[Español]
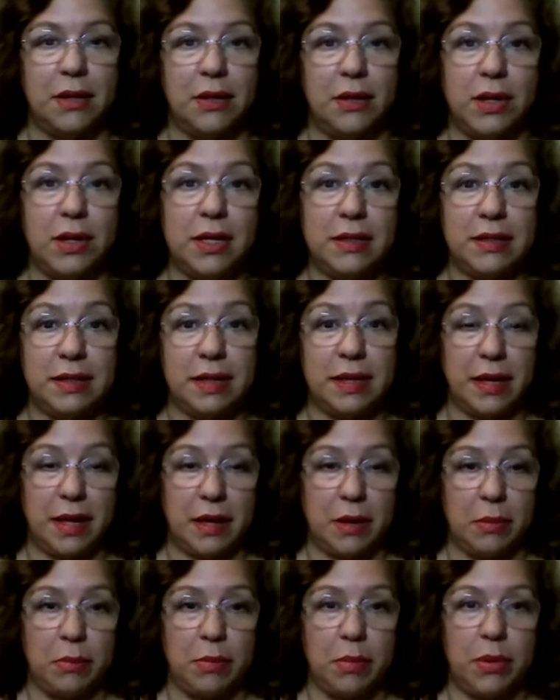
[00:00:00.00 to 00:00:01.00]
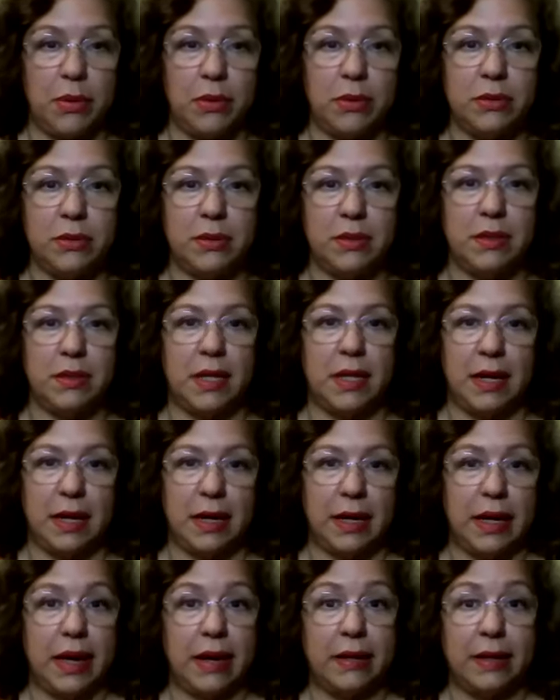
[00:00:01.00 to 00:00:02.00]
dándoles ejemplos
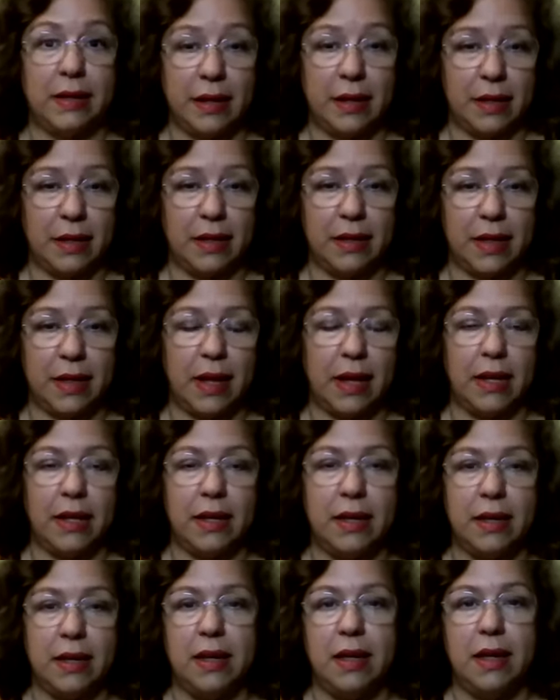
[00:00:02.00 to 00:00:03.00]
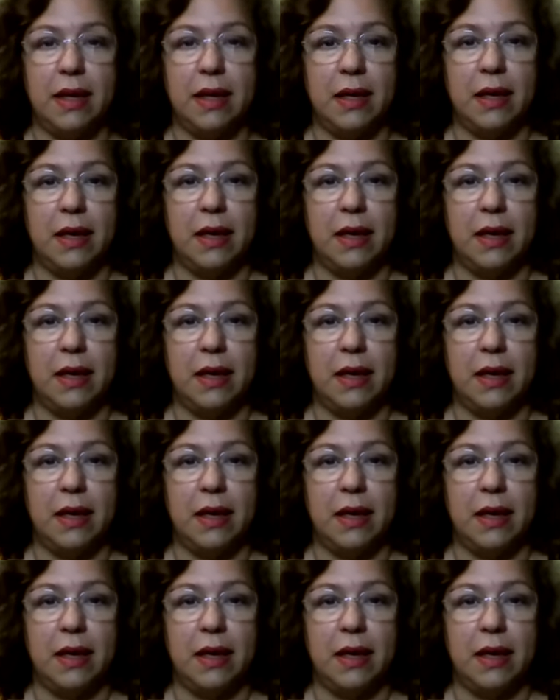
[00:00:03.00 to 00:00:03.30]
de cartas natales